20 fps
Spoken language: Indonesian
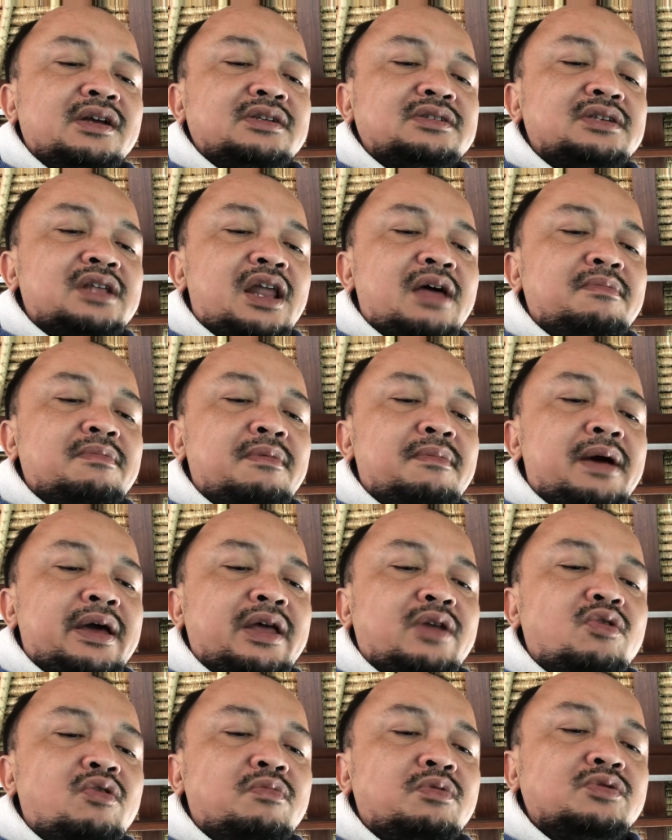Setelah
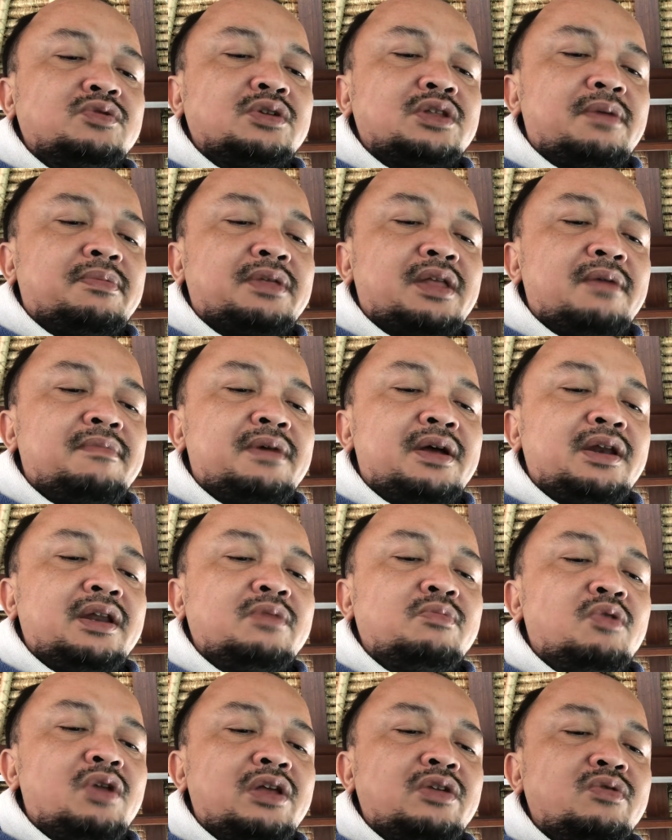membayar 20 juta pertama di
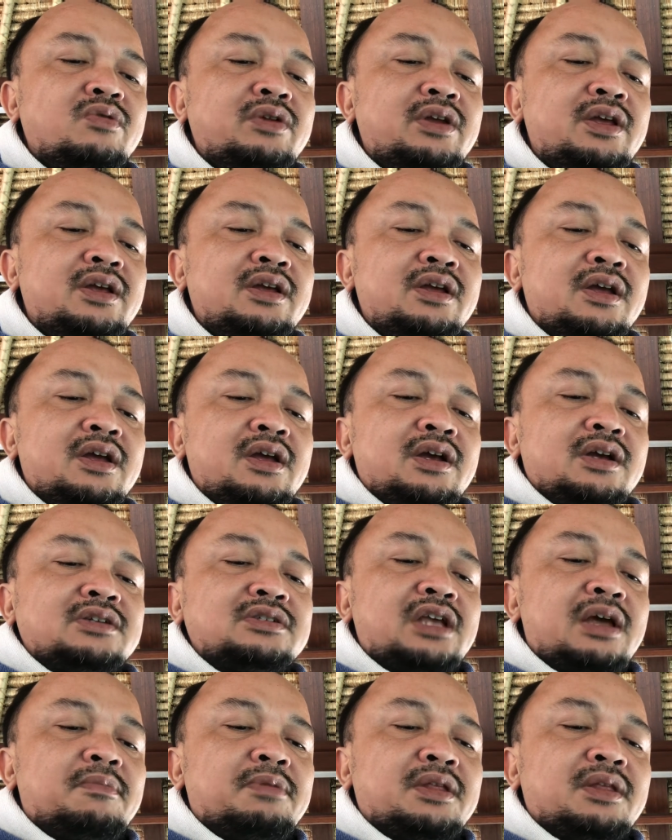bulan Juni,
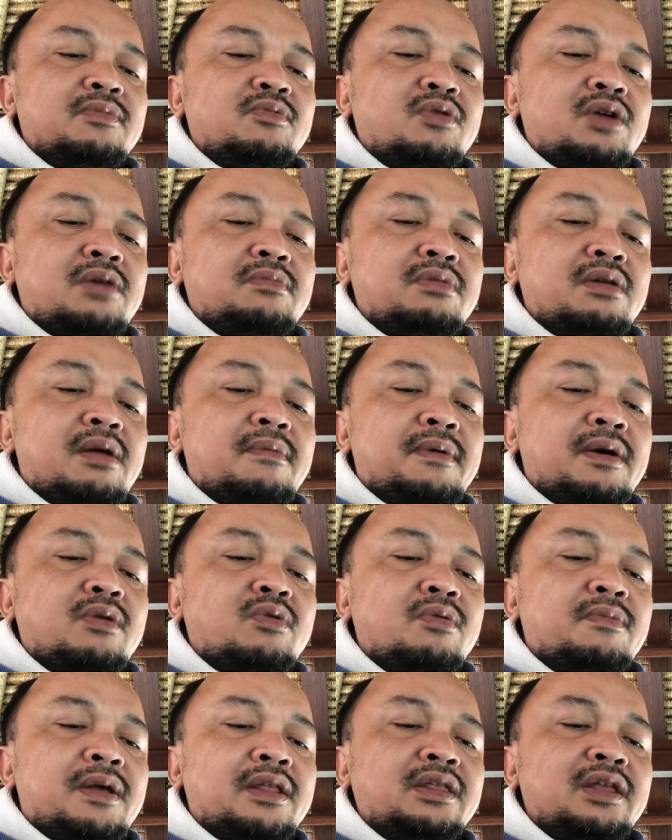saya bertemu dengan beberapa
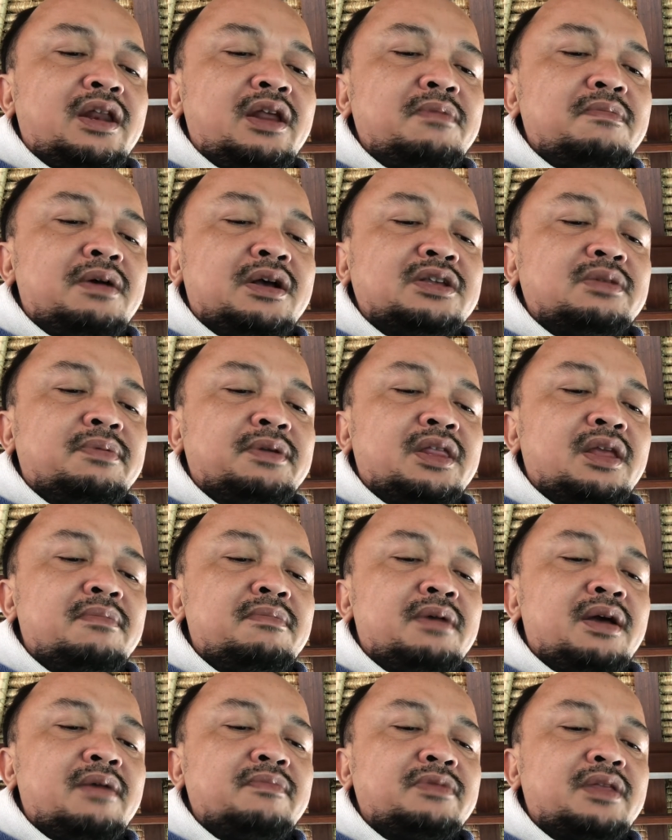grup anti riba seperti
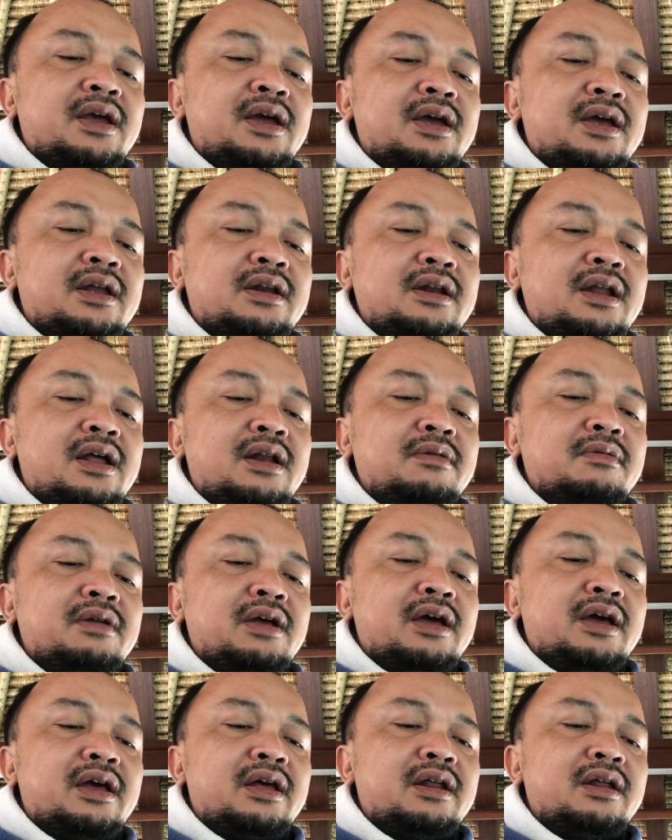MTR dan
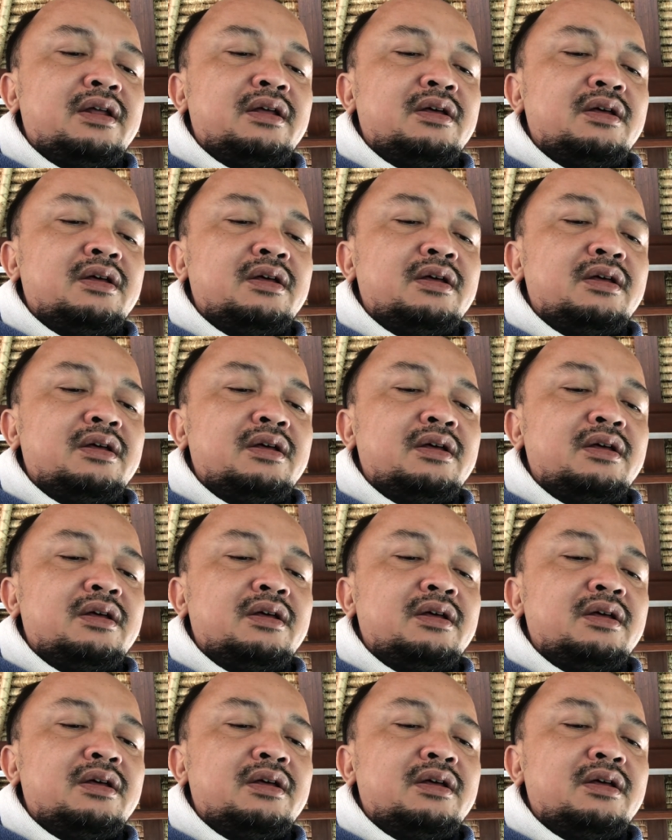eh,